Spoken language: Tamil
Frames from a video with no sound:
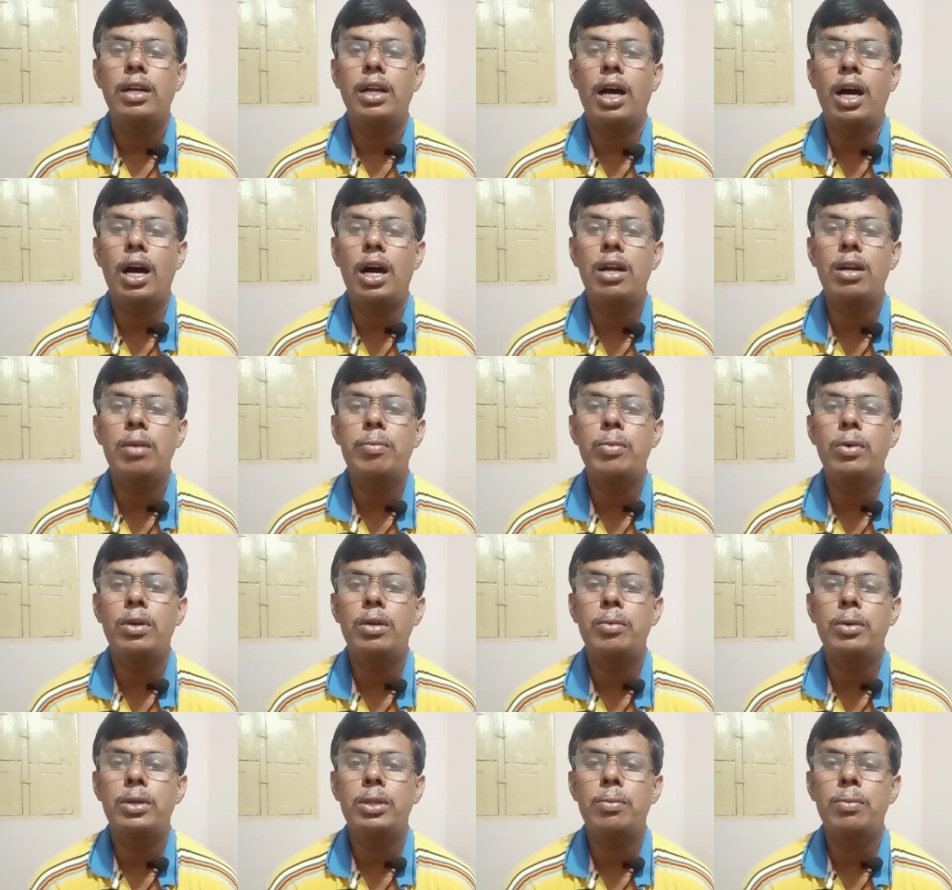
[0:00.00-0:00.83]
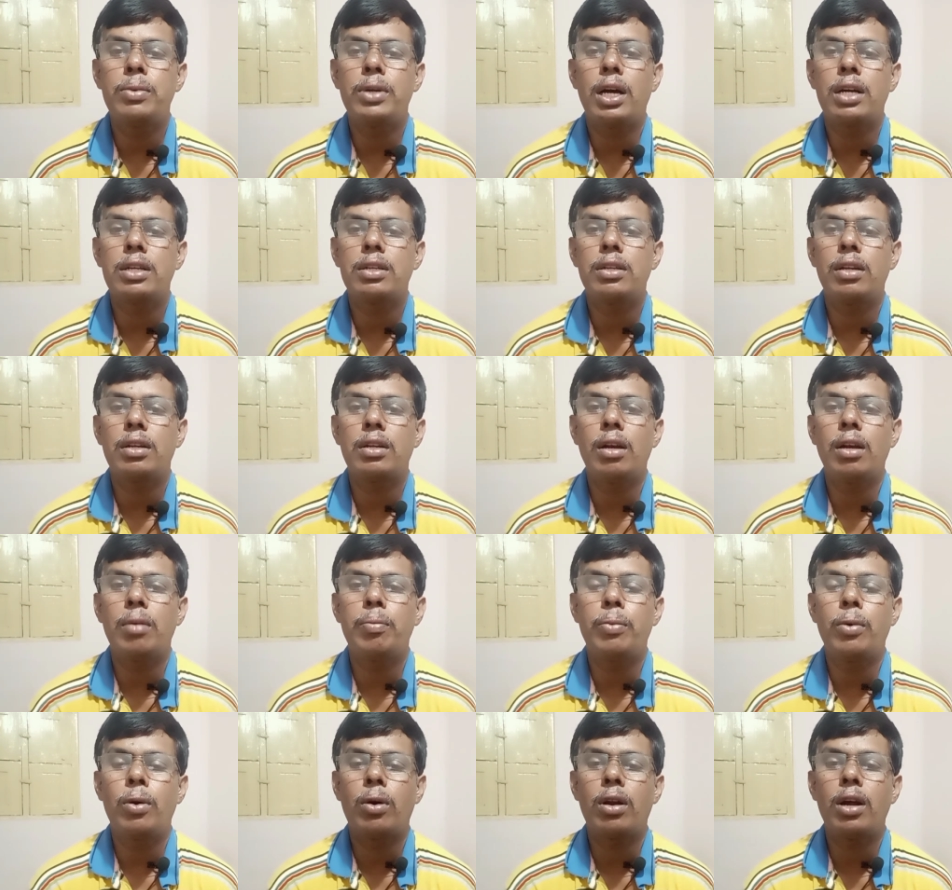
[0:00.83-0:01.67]
நாடு முழுவதும்
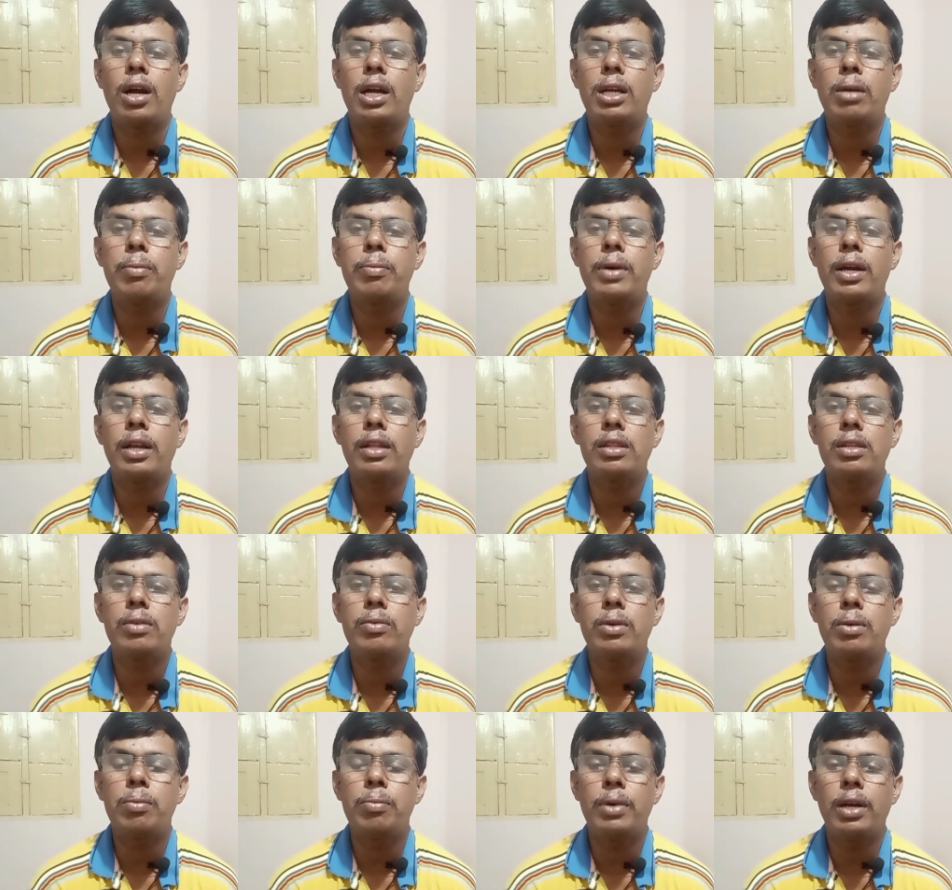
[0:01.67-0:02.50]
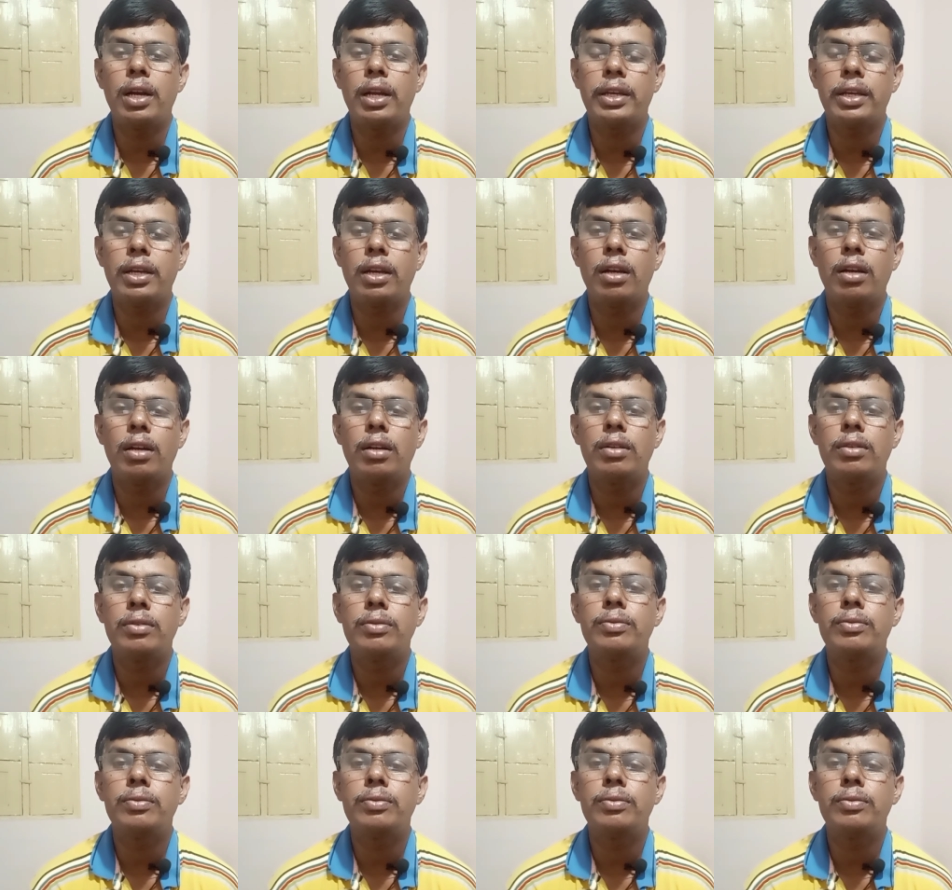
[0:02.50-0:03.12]
டாக்டர்கள் போராட்டம் நடத்தி வரும் நிலையில்